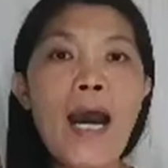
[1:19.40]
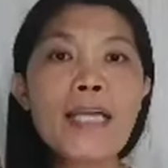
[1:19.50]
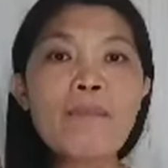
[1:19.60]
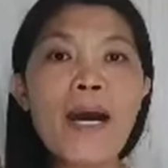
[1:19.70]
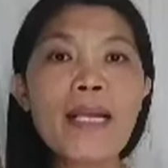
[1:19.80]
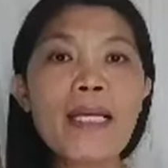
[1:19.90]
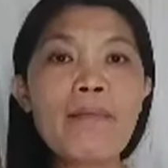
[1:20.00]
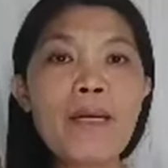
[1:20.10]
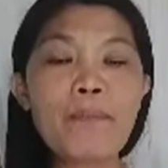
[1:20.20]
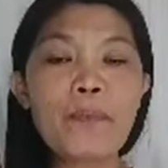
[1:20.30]
At para
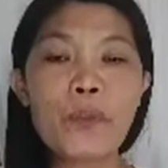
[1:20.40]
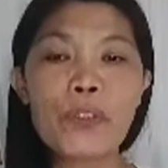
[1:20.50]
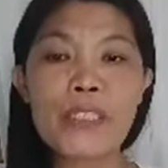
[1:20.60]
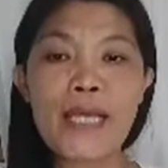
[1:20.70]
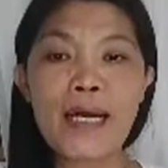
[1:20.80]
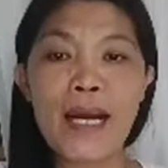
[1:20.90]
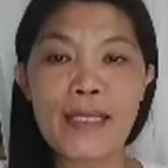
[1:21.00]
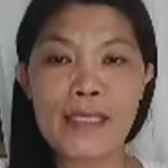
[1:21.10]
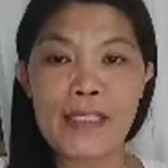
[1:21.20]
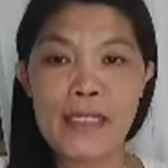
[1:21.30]
naman po sa
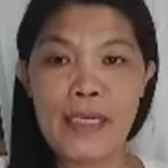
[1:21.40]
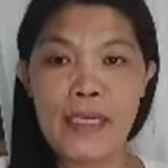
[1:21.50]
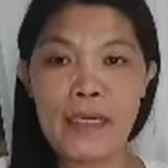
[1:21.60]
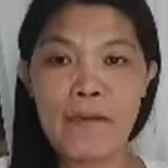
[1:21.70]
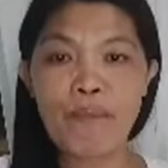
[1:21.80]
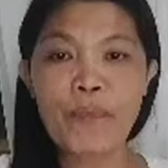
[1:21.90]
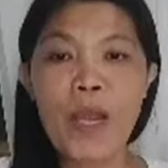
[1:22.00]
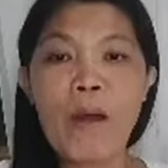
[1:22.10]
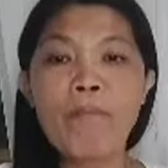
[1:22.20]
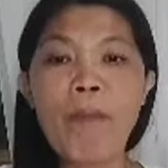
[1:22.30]
cancer.
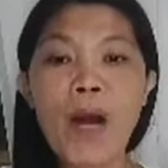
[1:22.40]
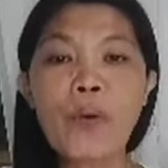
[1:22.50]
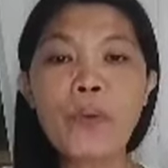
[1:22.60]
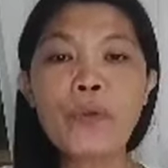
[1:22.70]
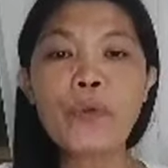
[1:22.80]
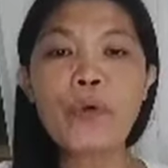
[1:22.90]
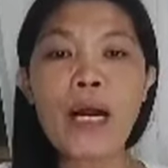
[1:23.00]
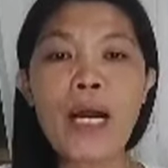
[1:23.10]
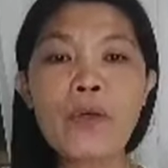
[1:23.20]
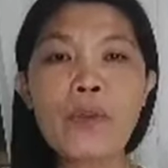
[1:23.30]
Mauuntog
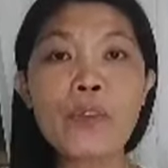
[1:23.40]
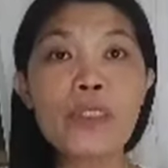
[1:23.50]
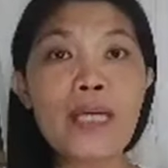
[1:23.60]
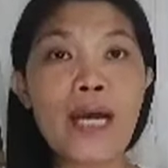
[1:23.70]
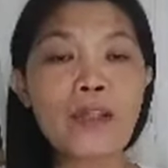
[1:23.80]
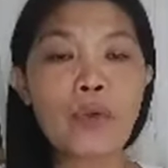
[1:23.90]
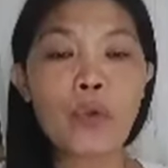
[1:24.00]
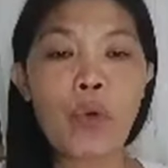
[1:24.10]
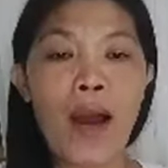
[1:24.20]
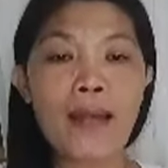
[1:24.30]
ka ngayon sa
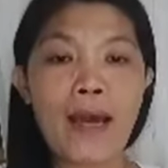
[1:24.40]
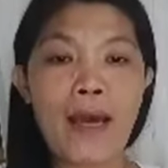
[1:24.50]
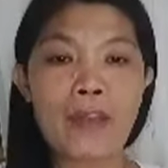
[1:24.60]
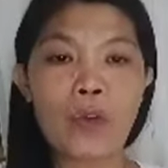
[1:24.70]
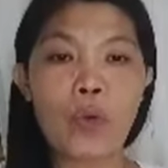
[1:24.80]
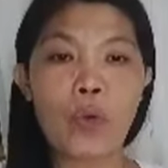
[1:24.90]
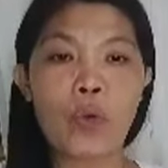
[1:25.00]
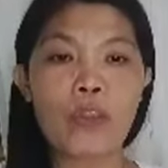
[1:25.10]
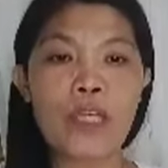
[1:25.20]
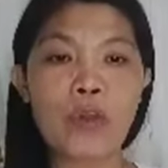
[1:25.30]
katotohanan
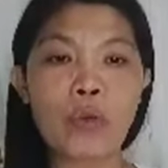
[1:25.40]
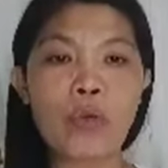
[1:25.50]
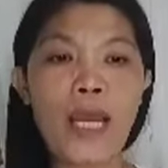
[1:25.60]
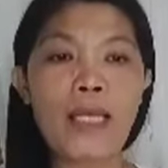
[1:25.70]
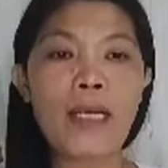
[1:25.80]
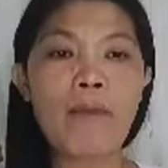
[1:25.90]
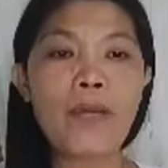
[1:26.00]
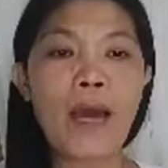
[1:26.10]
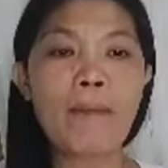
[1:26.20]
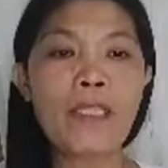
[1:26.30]
tungkol sa tunay na
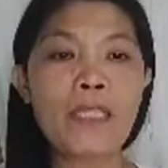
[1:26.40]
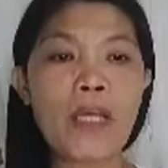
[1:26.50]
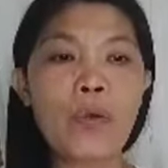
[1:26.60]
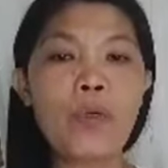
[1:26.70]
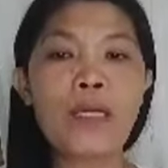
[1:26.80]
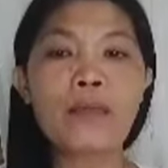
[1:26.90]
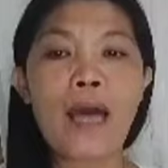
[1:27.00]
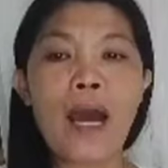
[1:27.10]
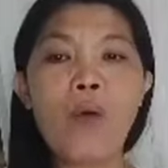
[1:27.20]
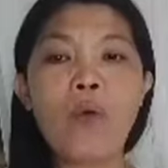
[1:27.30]
damdamin sa iyo
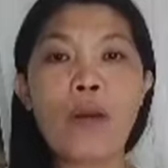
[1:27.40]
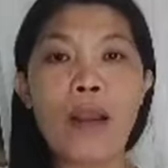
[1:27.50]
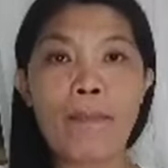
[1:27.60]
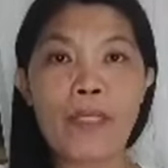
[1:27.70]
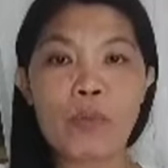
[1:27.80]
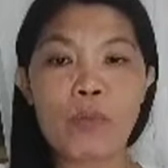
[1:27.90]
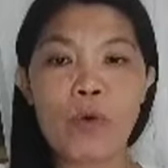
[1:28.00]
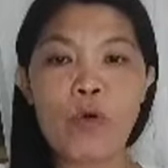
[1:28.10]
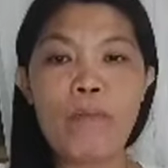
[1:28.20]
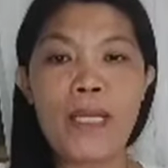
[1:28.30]
ng taong labis
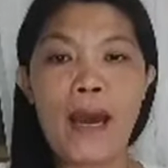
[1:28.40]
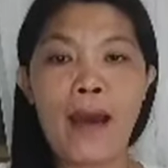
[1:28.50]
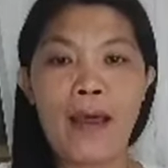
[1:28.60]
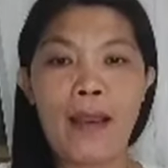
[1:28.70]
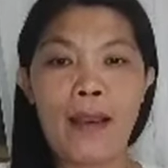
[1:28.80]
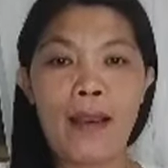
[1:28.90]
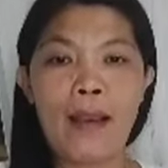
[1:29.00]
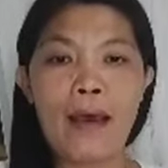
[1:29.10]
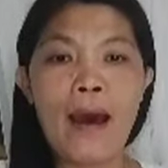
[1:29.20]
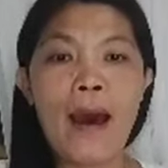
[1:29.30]
mong minahal.
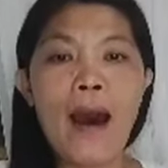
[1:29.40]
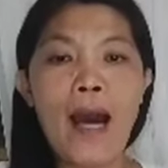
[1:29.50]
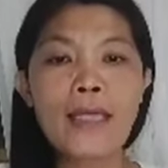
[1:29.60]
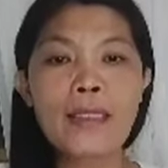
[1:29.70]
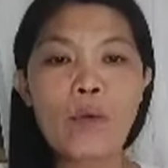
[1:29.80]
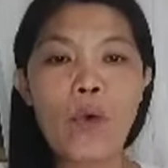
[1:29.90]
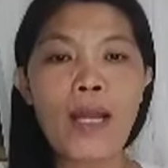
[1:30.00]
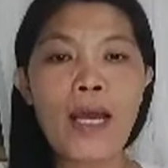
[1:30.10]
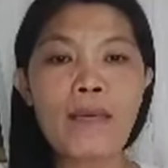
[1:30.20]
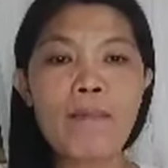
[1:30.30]
Ang
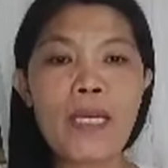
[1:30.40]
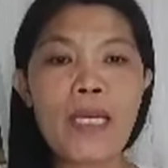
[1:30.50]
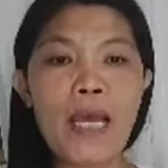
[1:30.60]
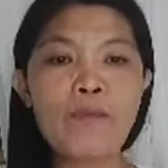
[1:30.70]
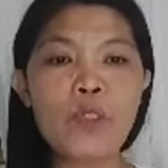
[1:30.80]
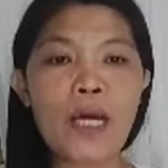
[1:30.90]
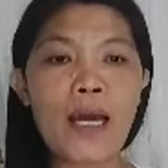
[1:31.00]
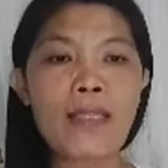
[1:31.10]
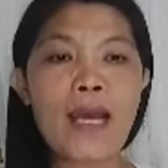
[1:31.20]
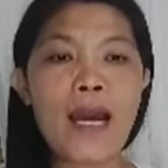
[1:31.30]
tiwalang ibinigay mo sa
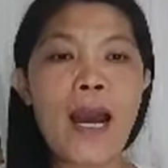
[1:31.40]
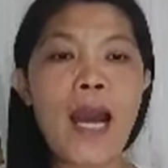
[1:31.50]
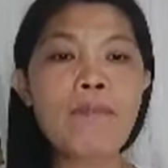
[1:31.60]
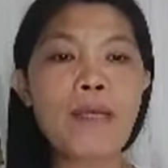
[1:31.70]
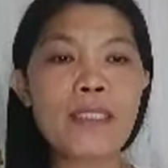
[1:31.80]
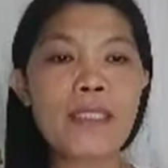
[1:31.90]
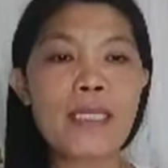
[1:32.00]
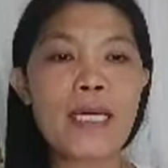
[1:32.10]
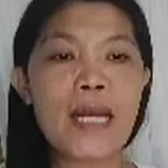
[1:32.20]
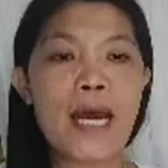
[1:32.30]
kanya ay
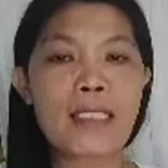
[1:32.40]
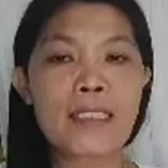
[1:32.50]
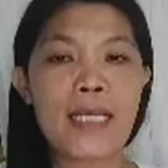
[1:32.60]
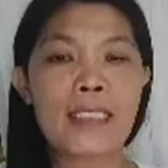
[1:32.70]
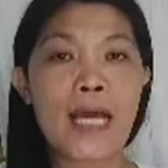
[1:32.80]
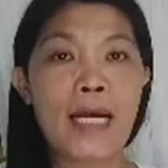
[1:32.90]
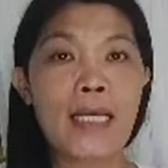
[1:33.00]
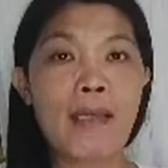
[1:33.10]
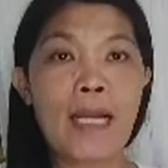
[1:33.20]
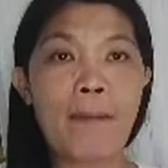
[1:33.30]
masisira sa
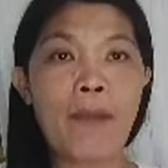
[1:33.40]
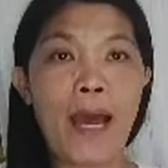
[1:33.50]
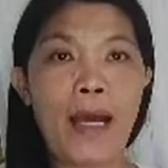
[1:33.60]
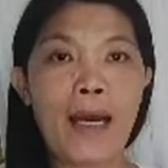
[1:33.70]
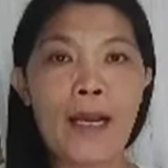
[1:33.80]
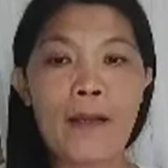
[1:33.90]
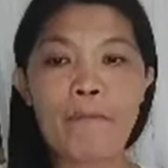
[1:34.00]
isang iglap lang.